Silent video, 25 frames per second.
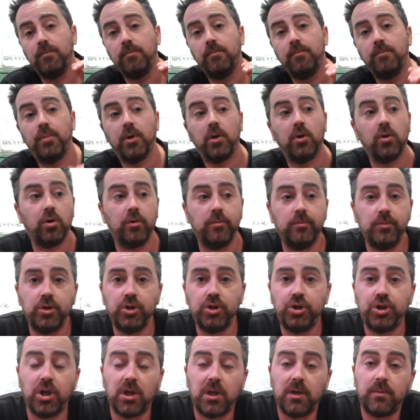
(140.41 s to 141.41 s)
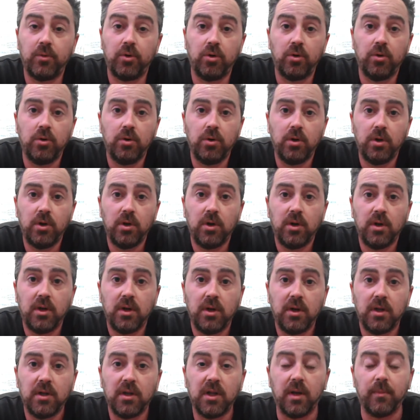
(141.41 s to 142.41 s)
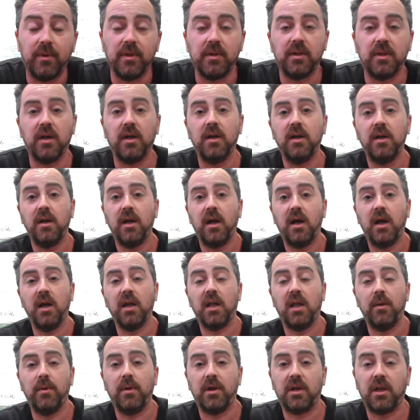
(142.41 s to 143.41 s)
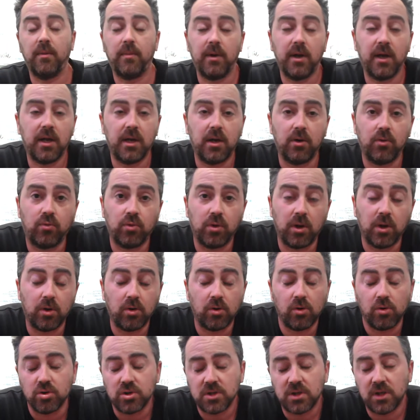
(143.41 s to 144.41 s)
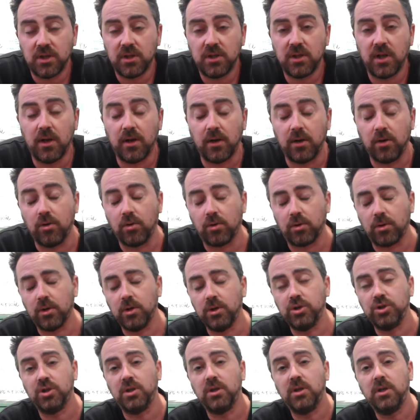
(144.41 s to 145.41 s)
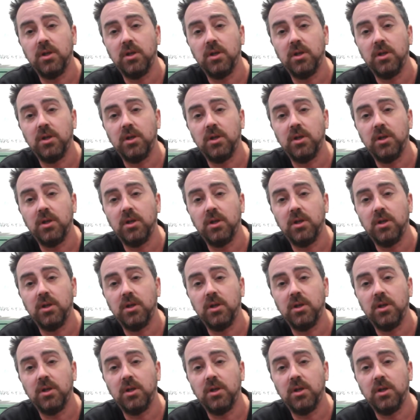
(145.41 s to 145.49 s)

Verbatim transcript: però cominciamo da metà anche perché magari alcune cose te le ricordi già.